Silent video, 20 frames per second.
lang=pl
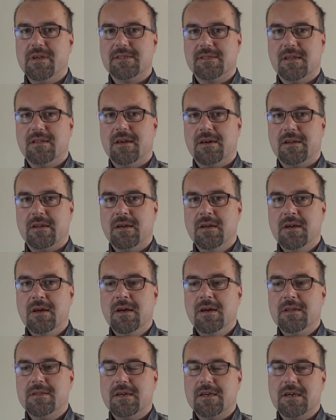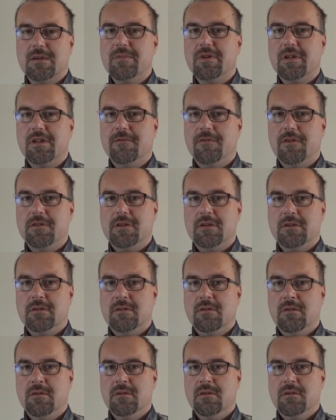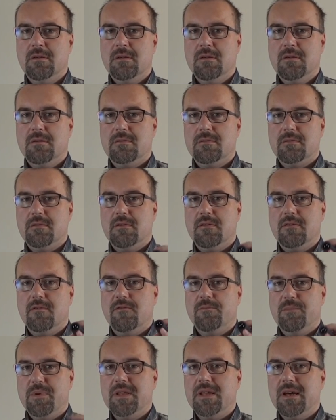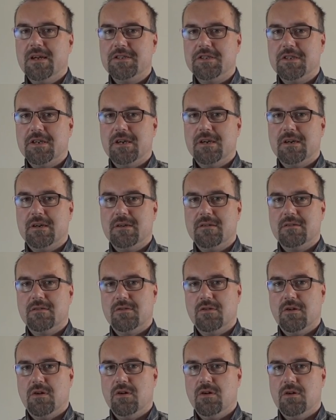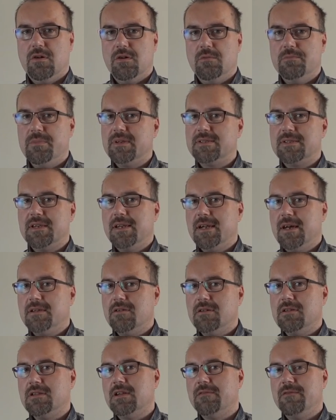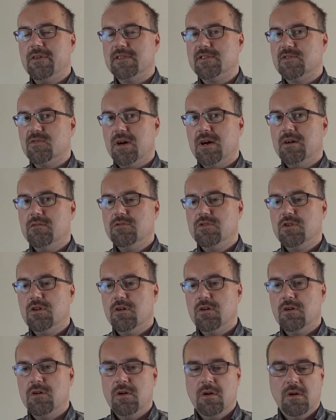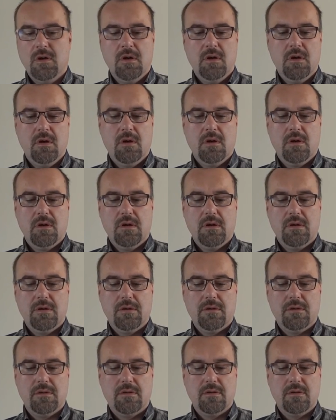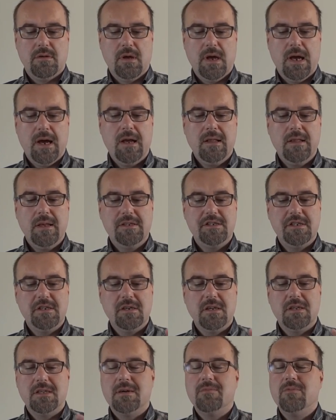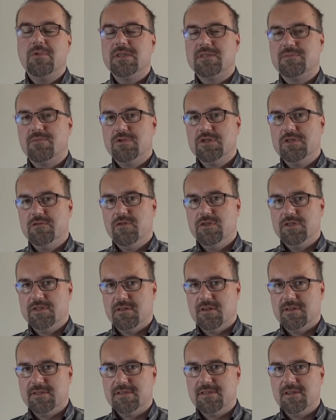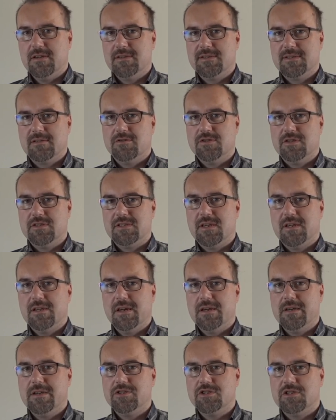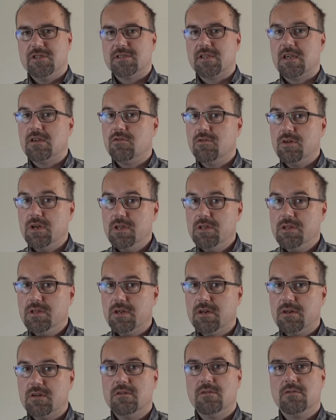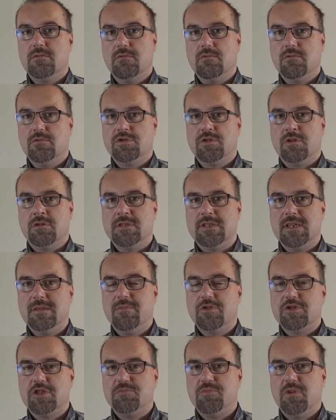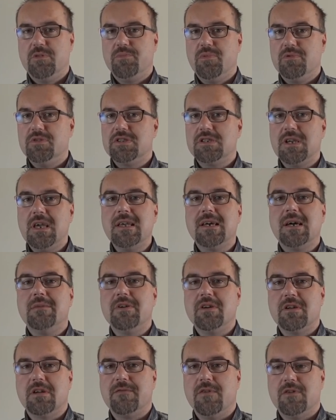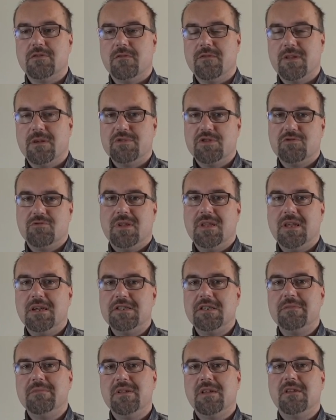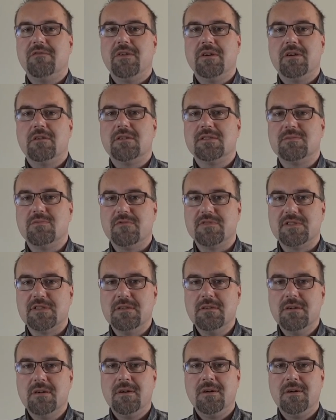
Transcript: XLR. Takie mikrofony wpina się do miksera, do interfejsu audio, E, ale dzięki temu jest możliwość skorzystania jeszcze z kilku innych urządzeń. Możesz podpiąć kilka mikrofonów, na przykład dla siebie, dla Twojego rozmówcy.